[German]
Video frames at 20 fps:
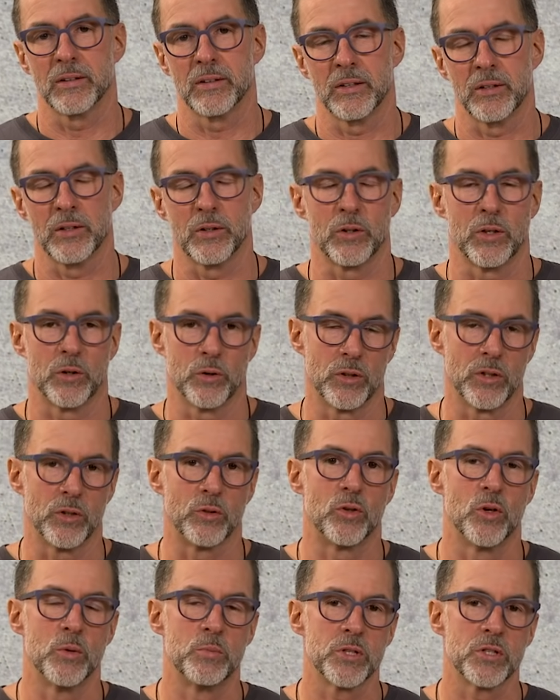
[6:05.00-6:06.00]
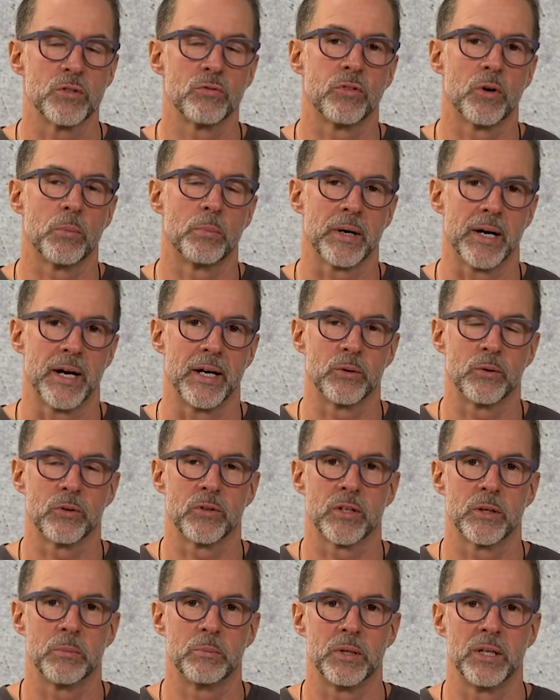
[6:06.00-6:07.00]
äh, oder die typischen
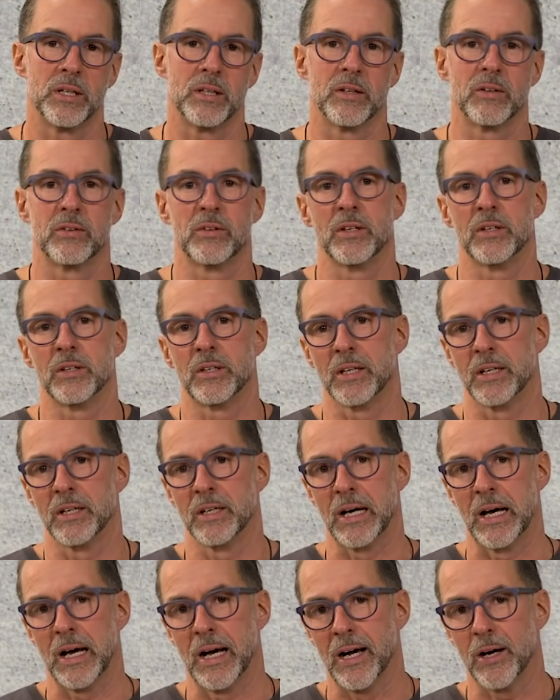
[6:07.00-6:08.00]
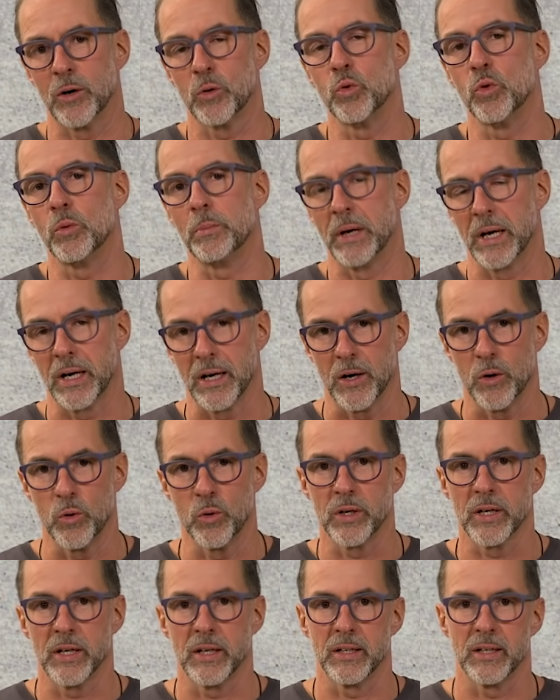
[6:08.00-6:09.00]
Verbreitungsgebiete sind äh, Aru,
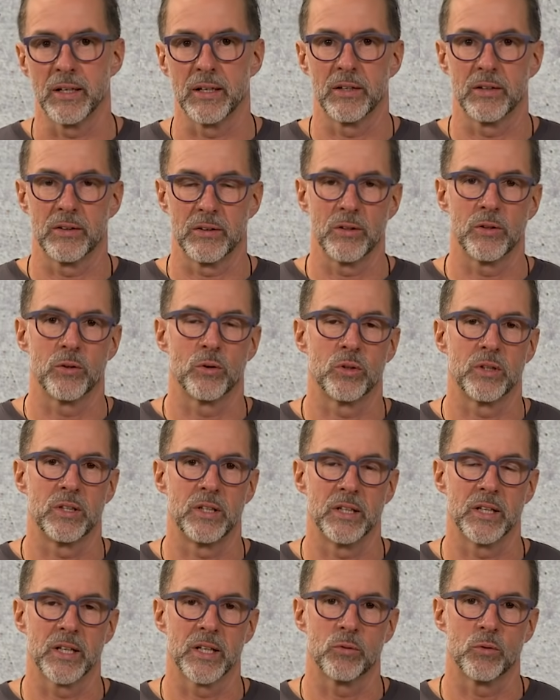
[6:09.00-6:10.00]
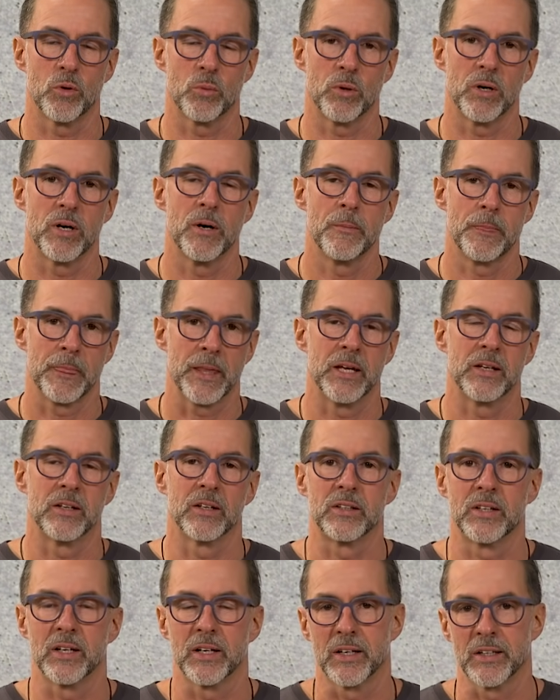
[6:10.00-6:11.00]
Merauke, ne? das sind so Tiere, wo man in
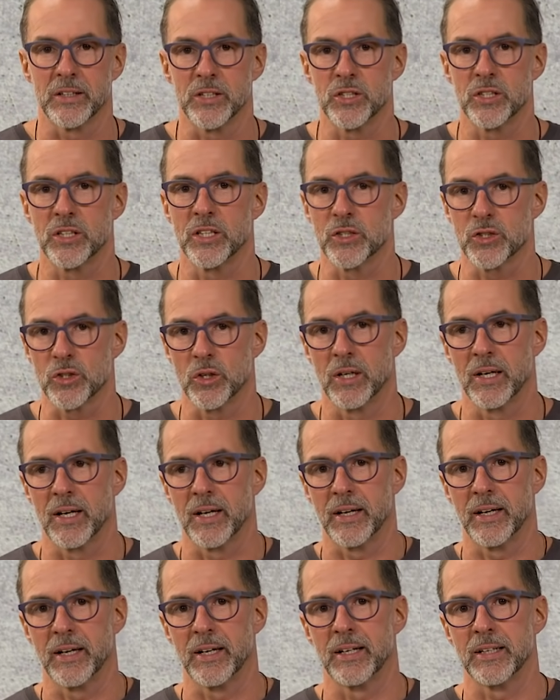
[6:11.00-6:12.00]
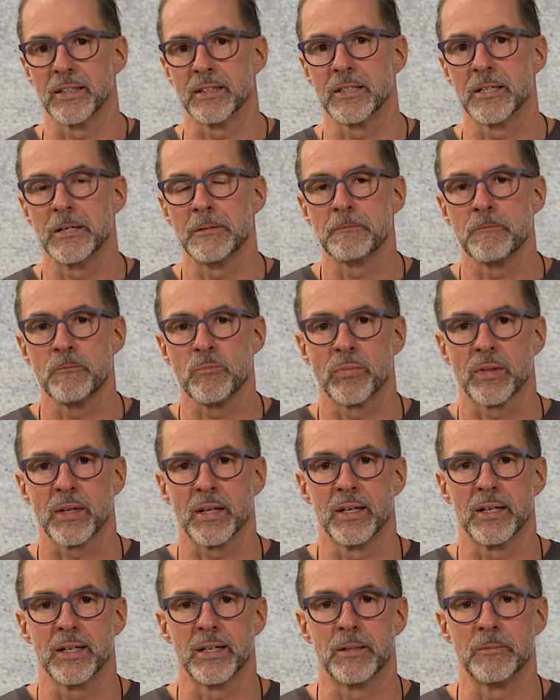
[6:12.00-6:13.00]
der Terroristik schon lange hat.
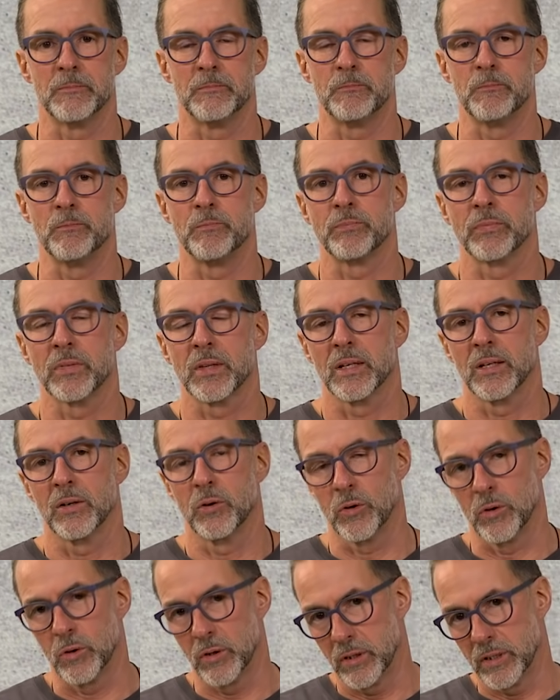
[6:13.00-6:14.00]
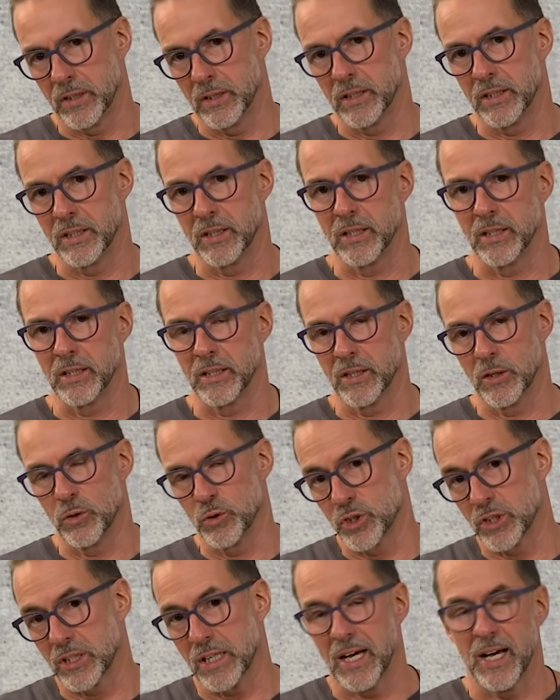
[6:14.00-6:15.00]
Ähm, oder, oder die äh,
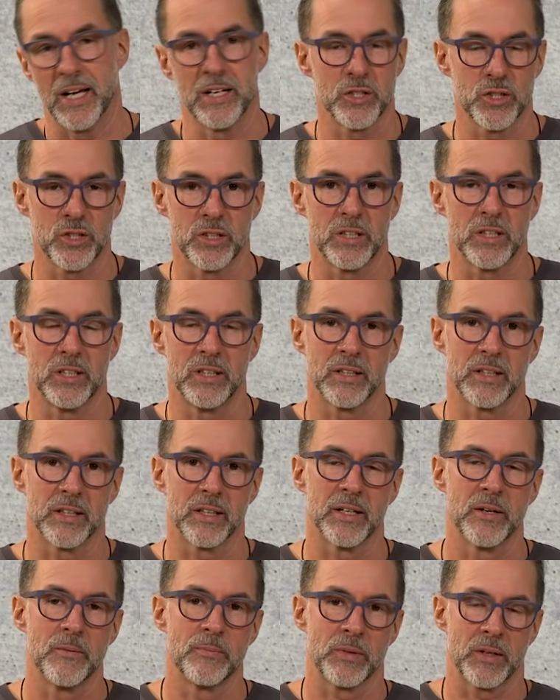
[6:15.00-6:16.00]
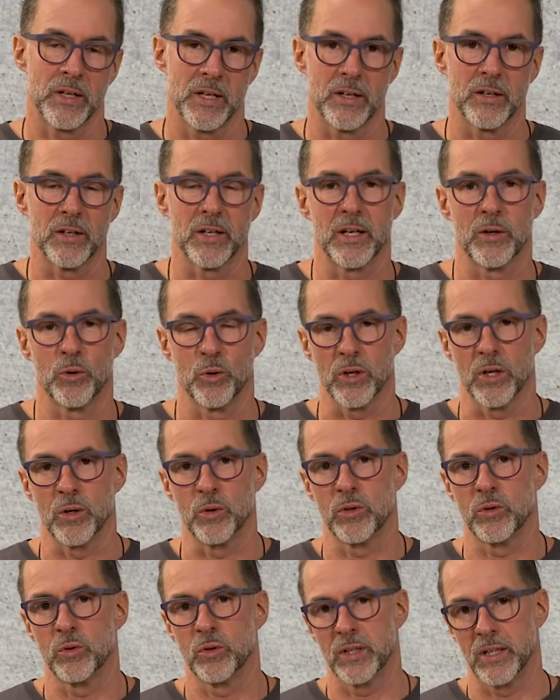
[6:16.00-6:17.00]
australischen Tiere äh, gehören auch
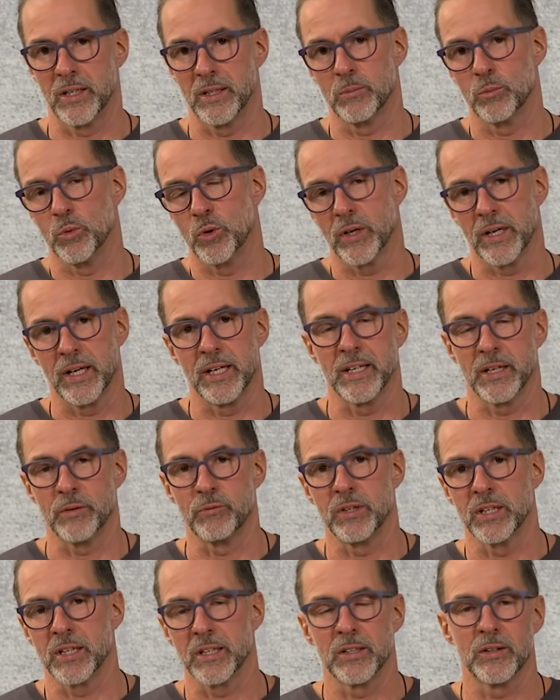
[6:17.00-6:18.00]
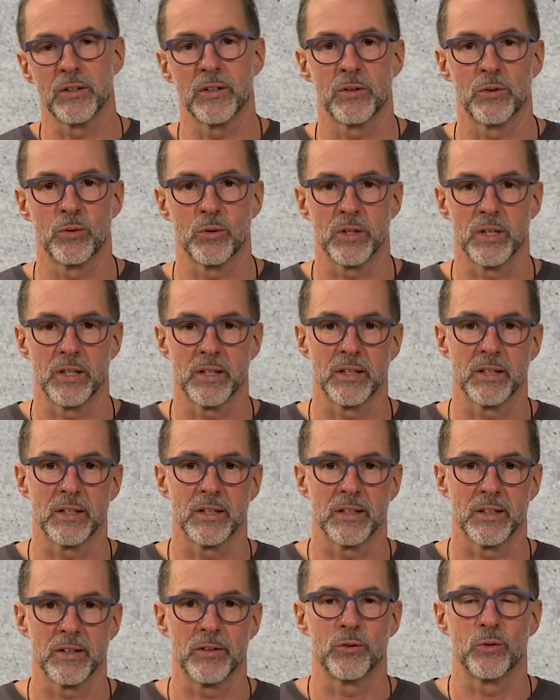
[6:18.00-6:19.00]
zu den Morelia viridis, zu den
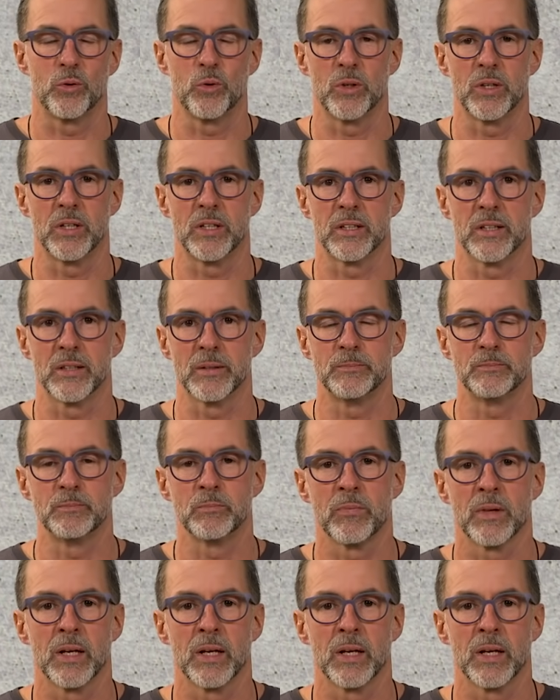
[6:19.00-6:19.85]
äh, südlichen,